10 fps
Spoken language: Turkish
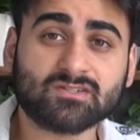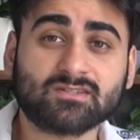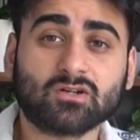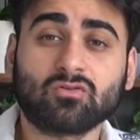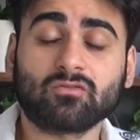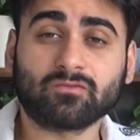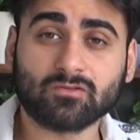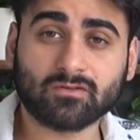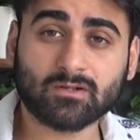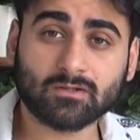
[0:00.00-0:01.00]
Stack
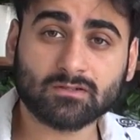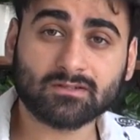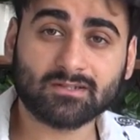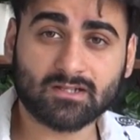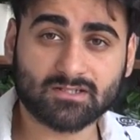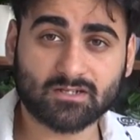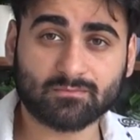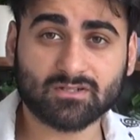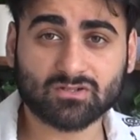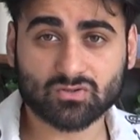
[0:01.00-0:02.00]
Overflow'a
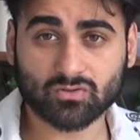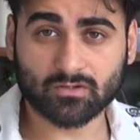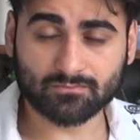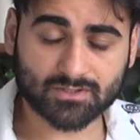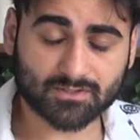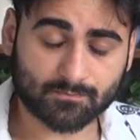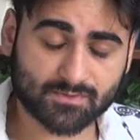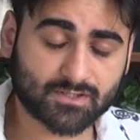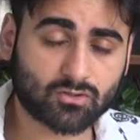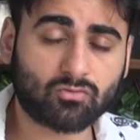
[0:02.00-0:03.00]
geleceğimi söylemiştim.
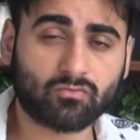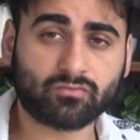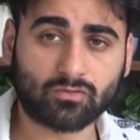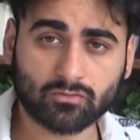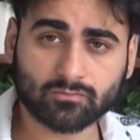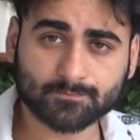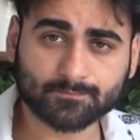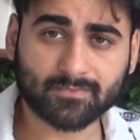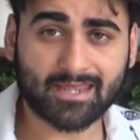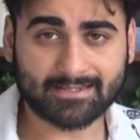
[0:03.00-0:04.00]
Stack Overflow
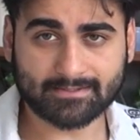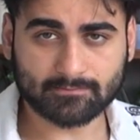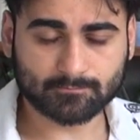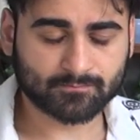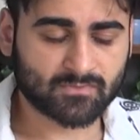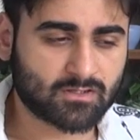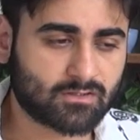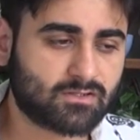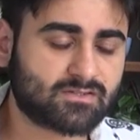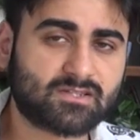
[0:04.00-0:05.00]
neydi?
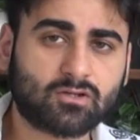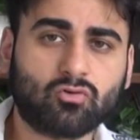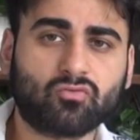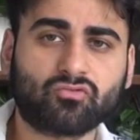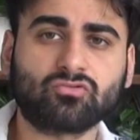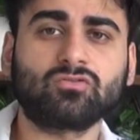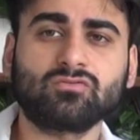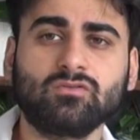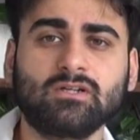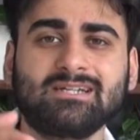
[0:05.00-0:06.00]
Stack Overflow
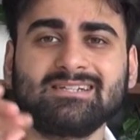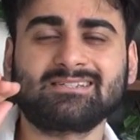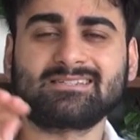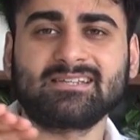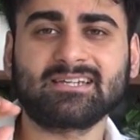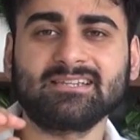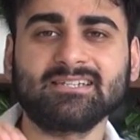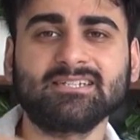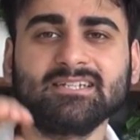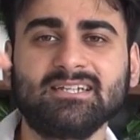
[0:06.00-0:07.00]

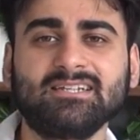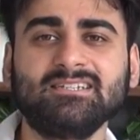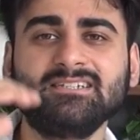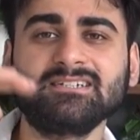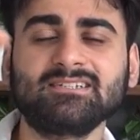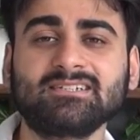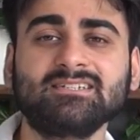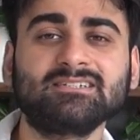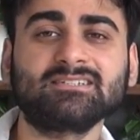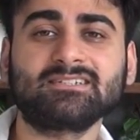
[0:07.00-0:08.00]
stackleri yığdık
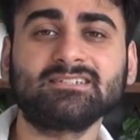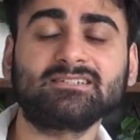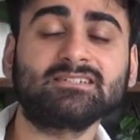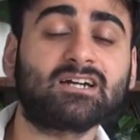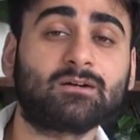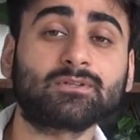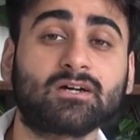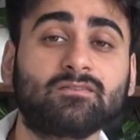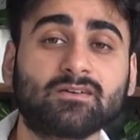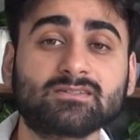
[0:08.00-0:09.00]
yığdık yığdık ama
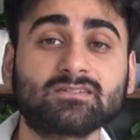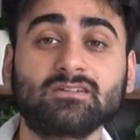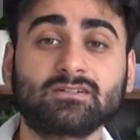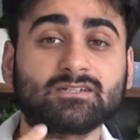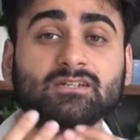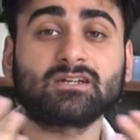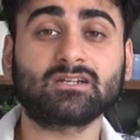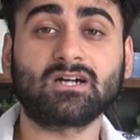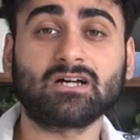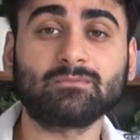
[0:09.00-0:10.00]
daha fazla yığacak
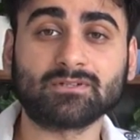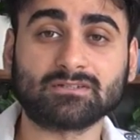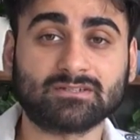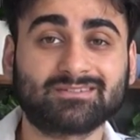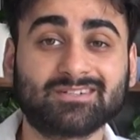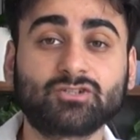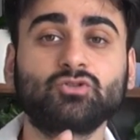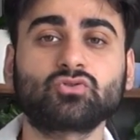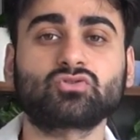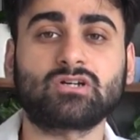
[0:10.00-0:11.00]
yer kalmadı.
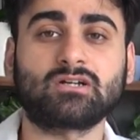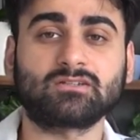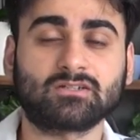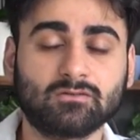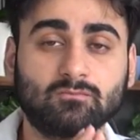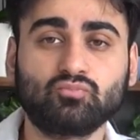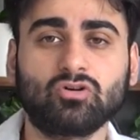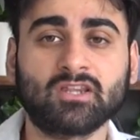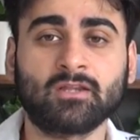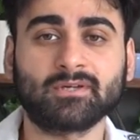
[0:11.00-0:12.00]
Taşıyoruz artık.
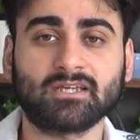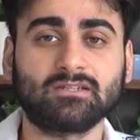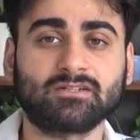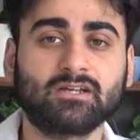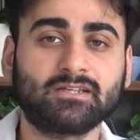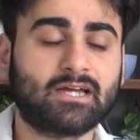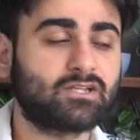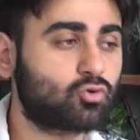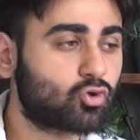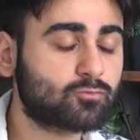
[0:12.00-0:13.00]
Bu anlama gelir.
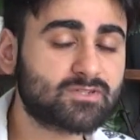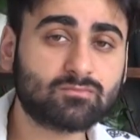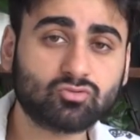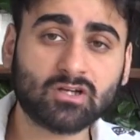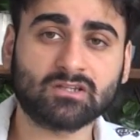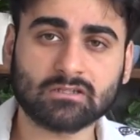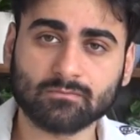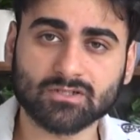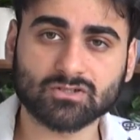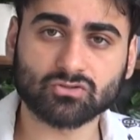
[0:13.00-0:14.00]
Yani kod bize bunu
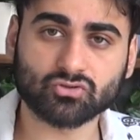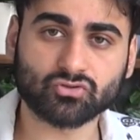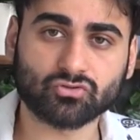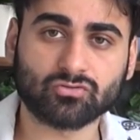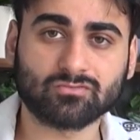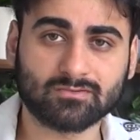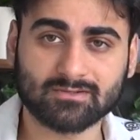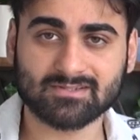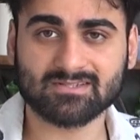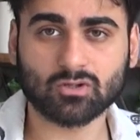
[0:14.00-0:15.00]
anlatmaya çalışıyor.
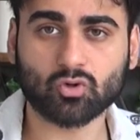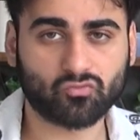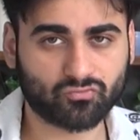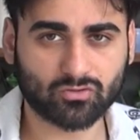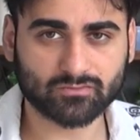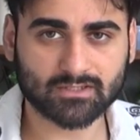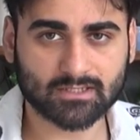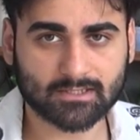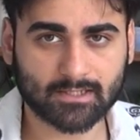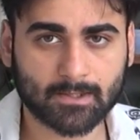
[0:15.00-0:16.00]
Stack Overflow
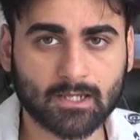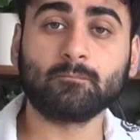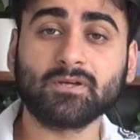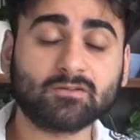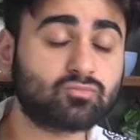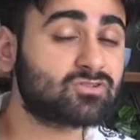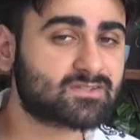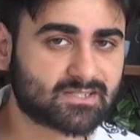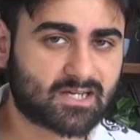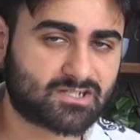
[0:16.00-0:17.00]
dediğinde. Peki bu
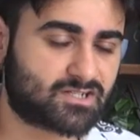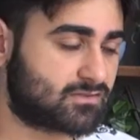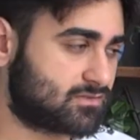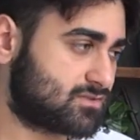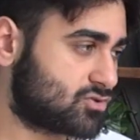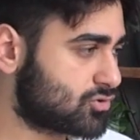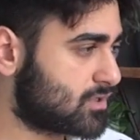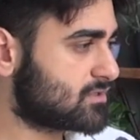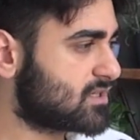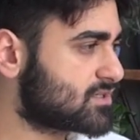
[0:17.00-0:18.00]
nasıl gerçekleşir? Şu
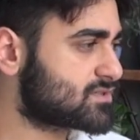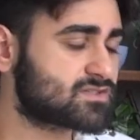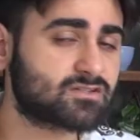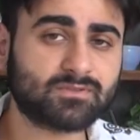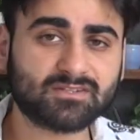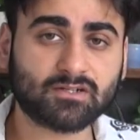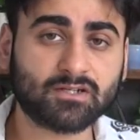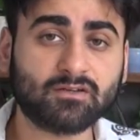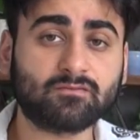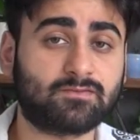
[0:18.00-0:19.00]
an karşınızda bir
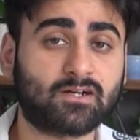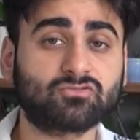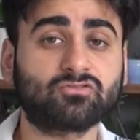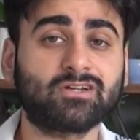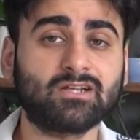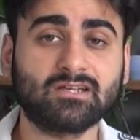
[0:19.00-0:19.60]
tane faktöriyel